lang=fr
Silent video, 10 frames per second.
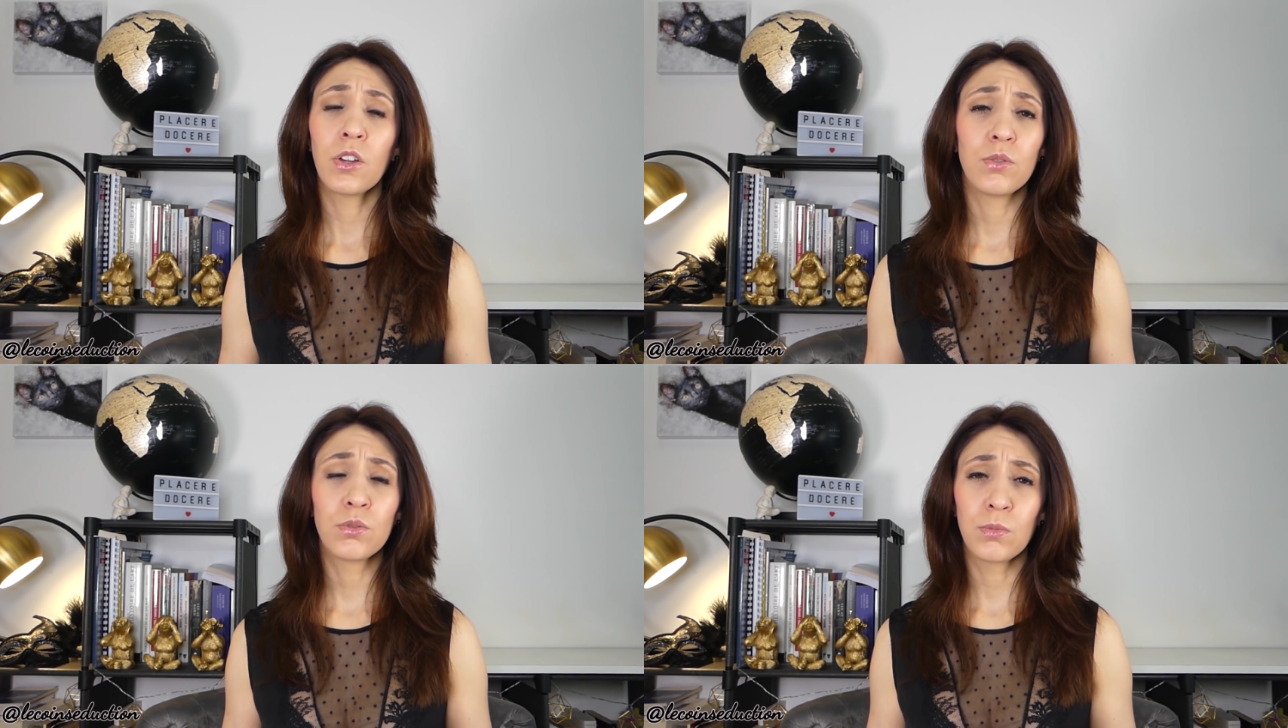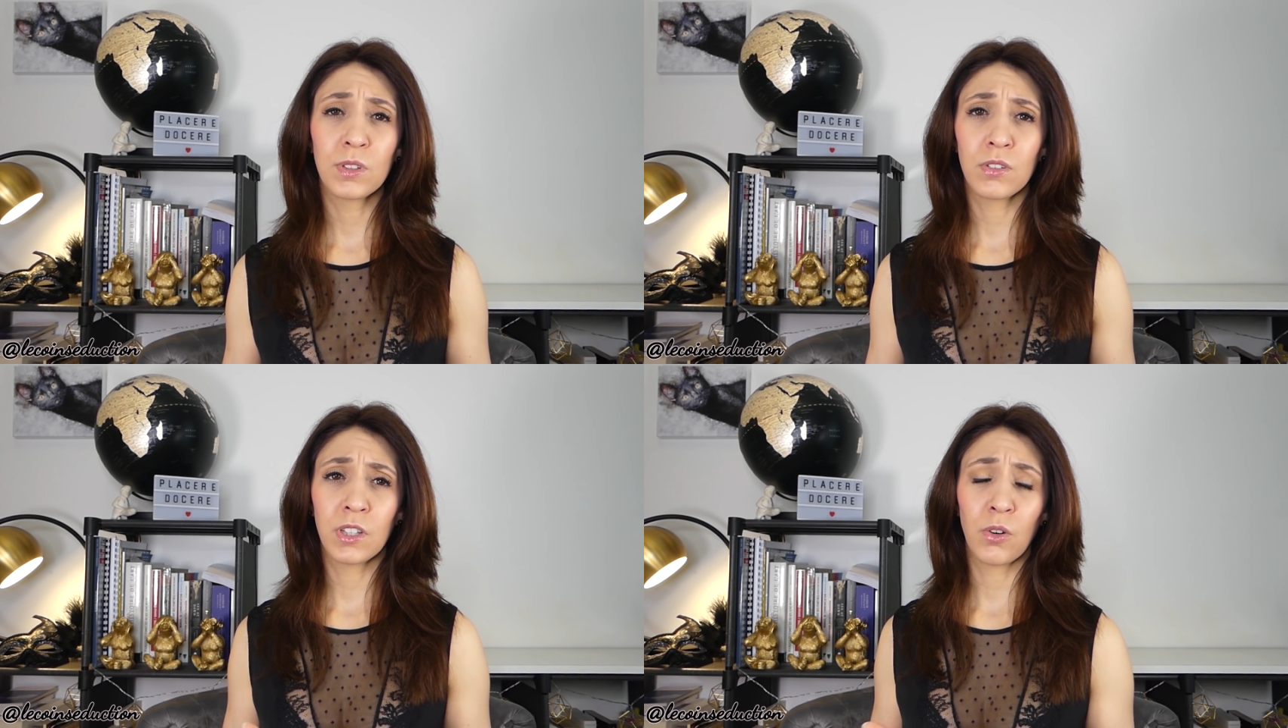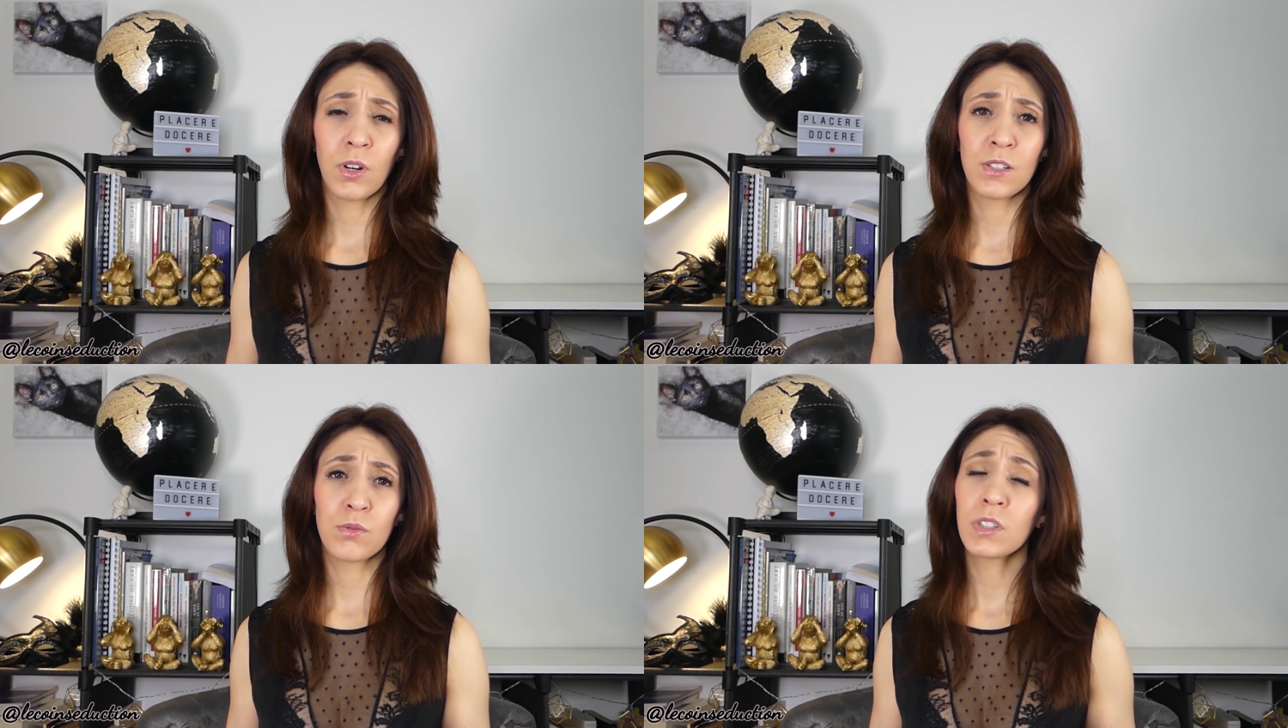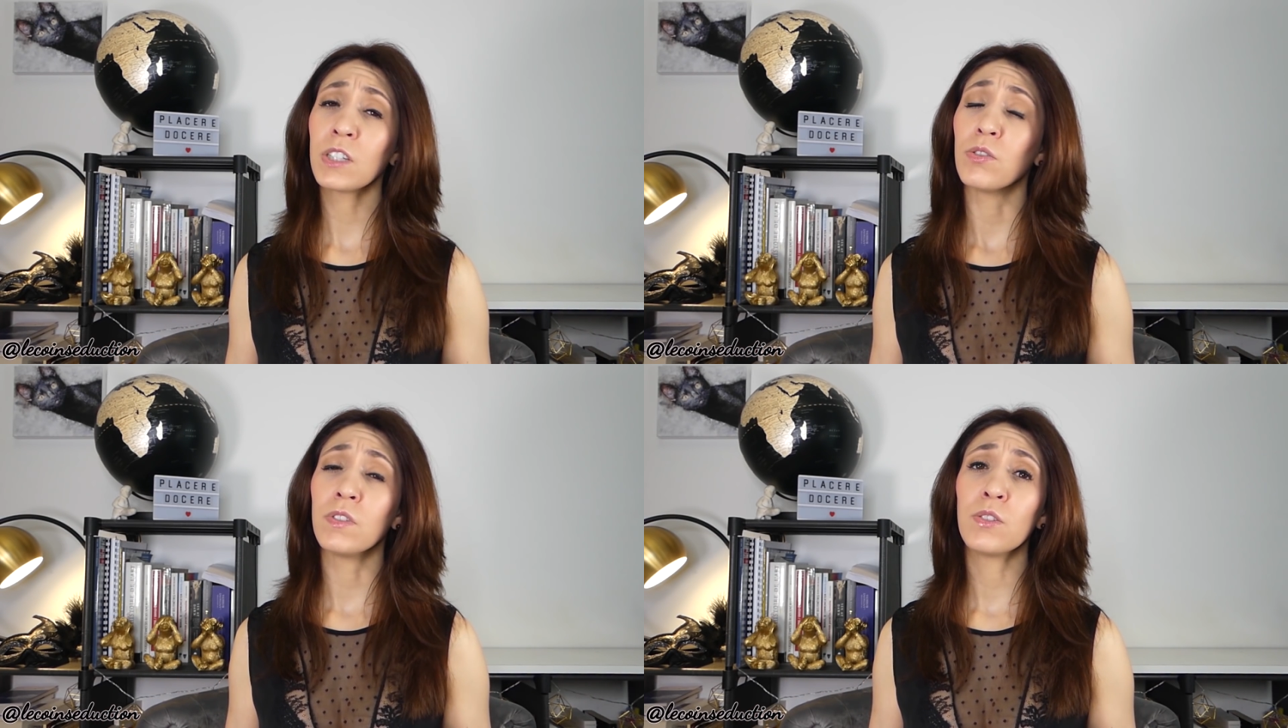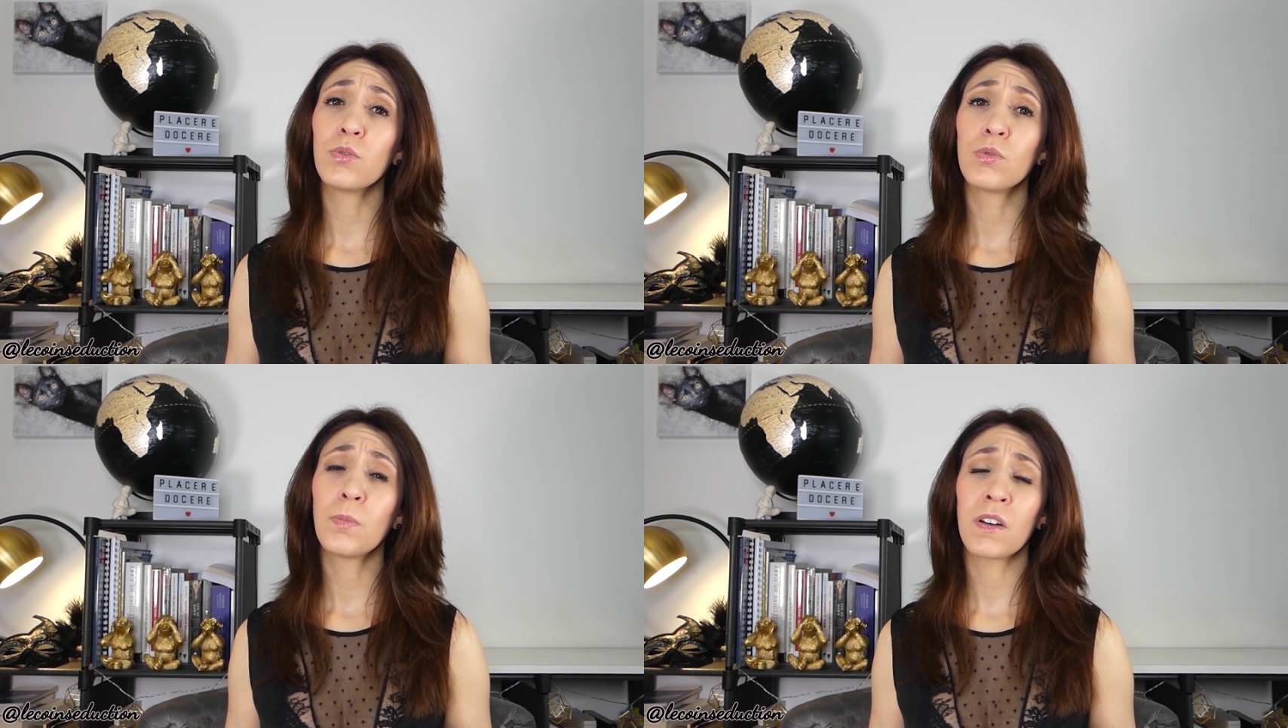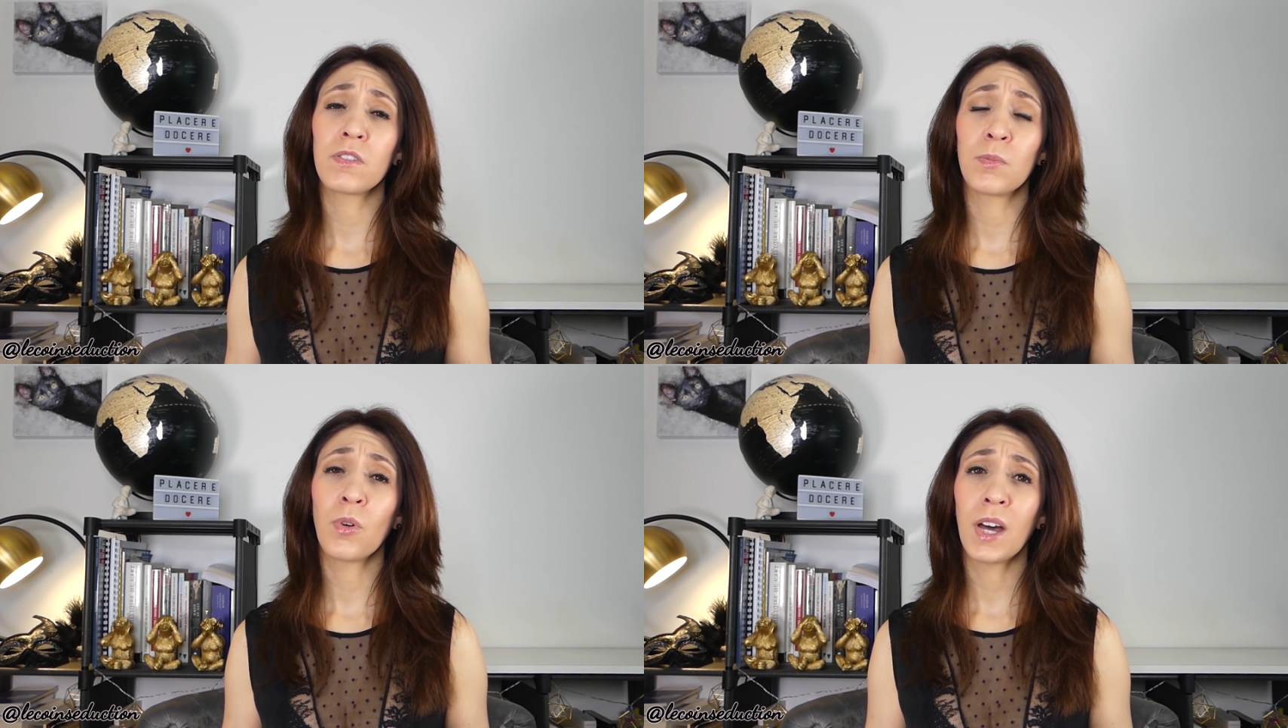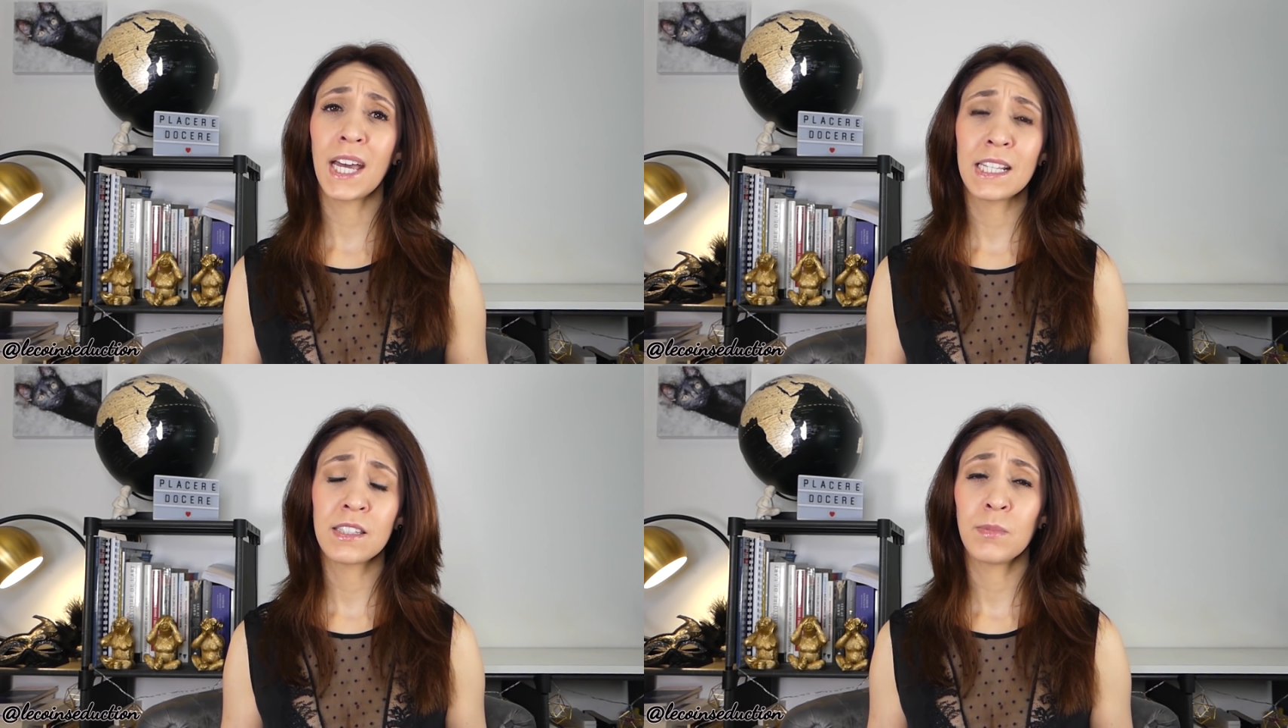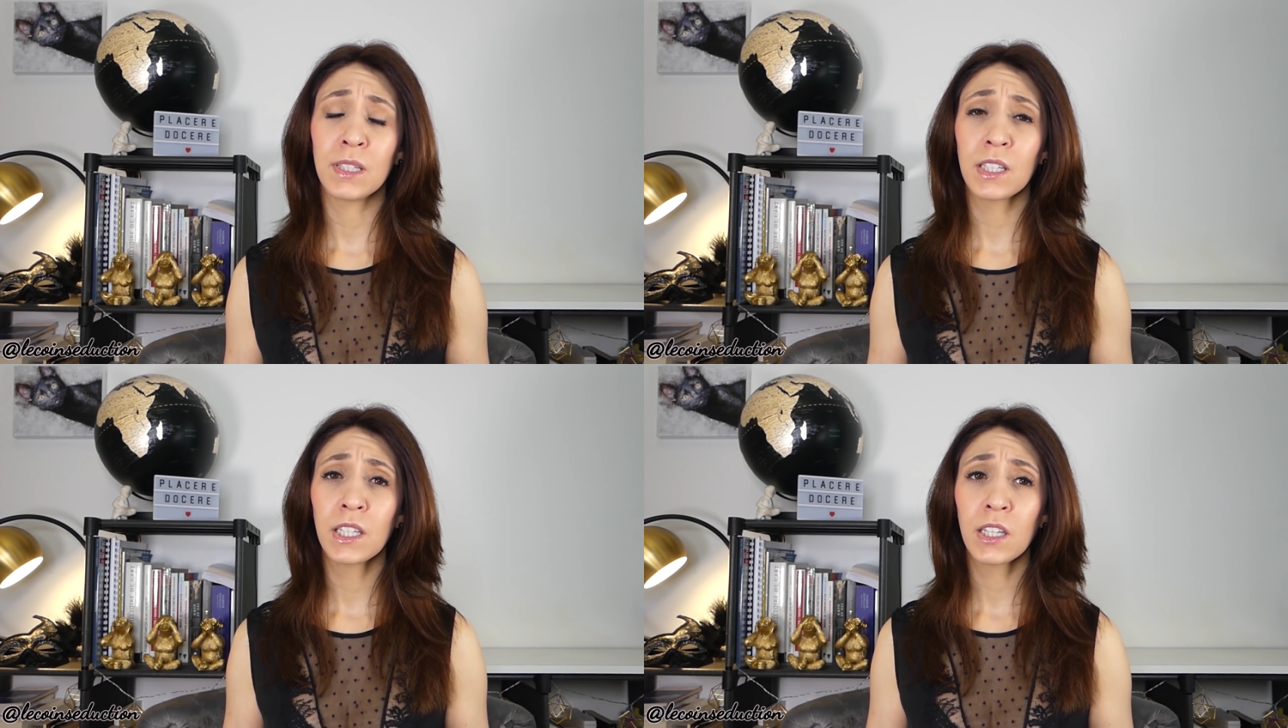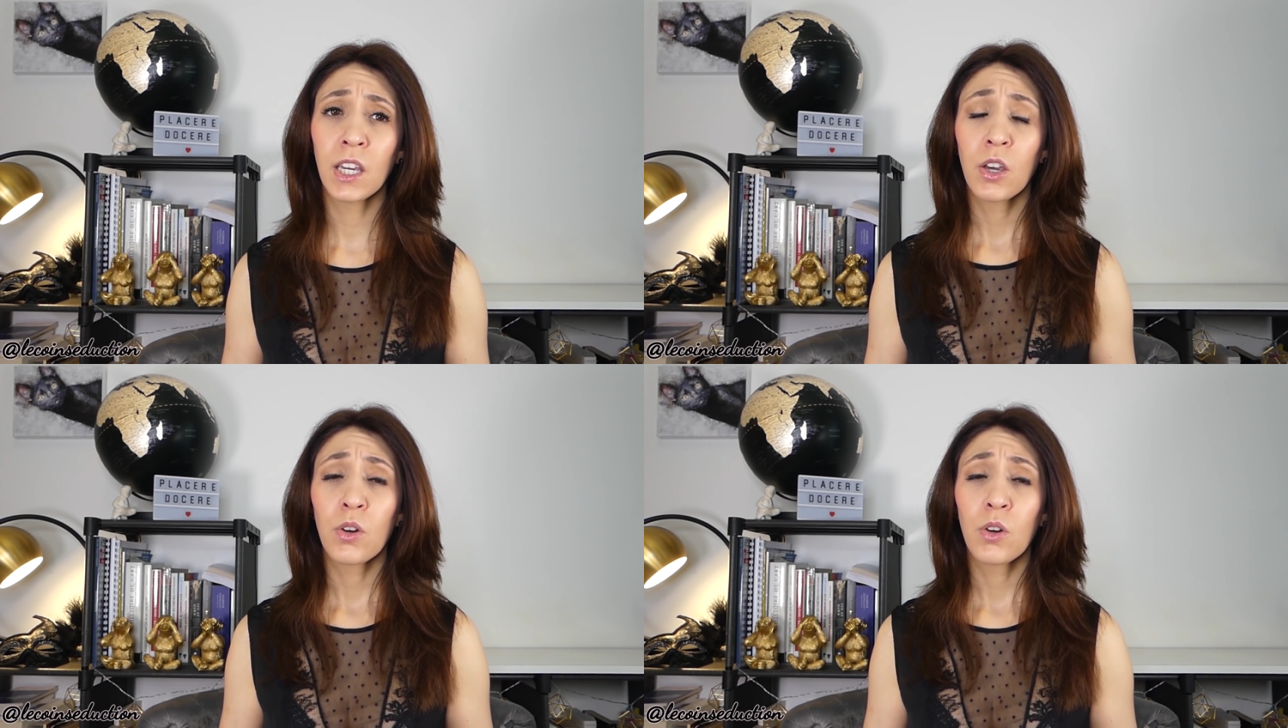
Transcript: de tomber dans des relations qui deviennent du coup parfaitement asymétriques,